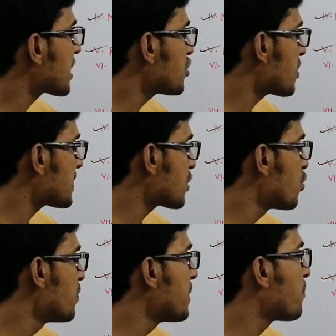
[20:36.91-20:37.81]
মার্কের জন্য আমাদের
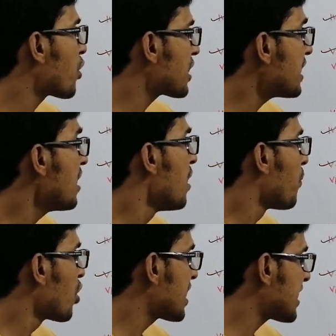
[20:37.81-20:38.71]
খুবই ইম্পর্টেন্ট
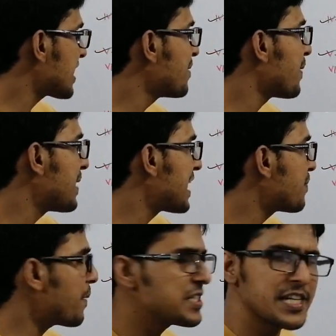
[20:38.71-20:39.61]
পরীক্ষাতে কীভাবে
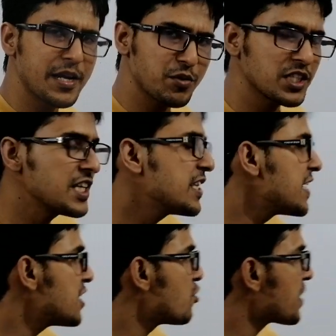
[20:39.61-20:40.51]
লিখবে আমি শিটের মধ্যে দিয়ে
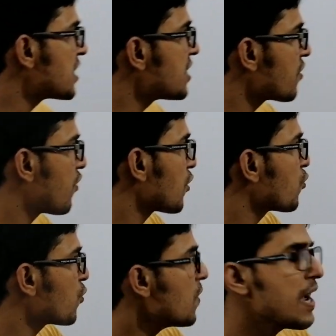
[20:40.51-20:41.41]
দিয়েছি তোমরা শিটটা ফলো
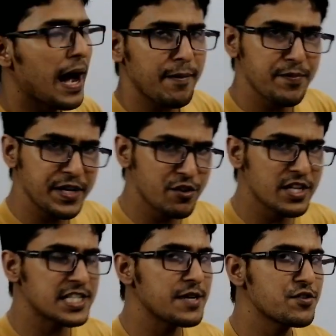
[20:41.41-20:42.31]
করো আমি ভিডিও
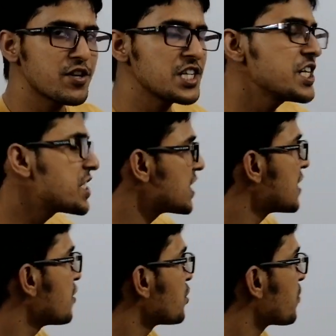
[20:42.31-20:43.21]
ডিসক্রিপশনে শিটটা
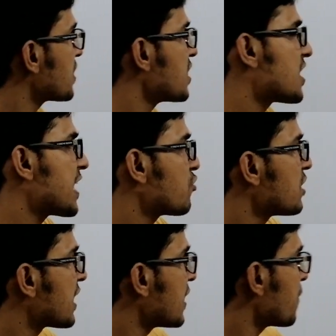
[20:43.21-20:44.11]
দিয়ে দেবো তোমরা শিটটাকে একটু
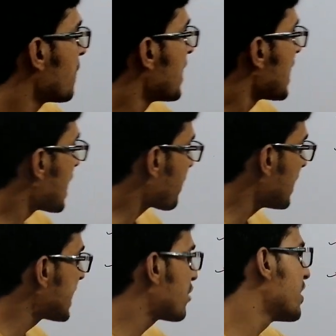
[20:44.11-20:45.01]
দেখে নিও এরপরে
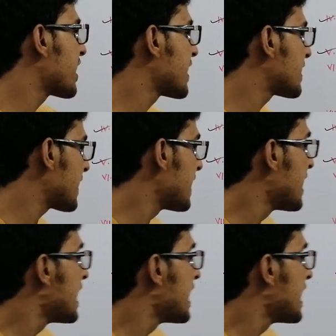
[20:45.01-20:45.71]
লিকুইডের ক্ষেত্রে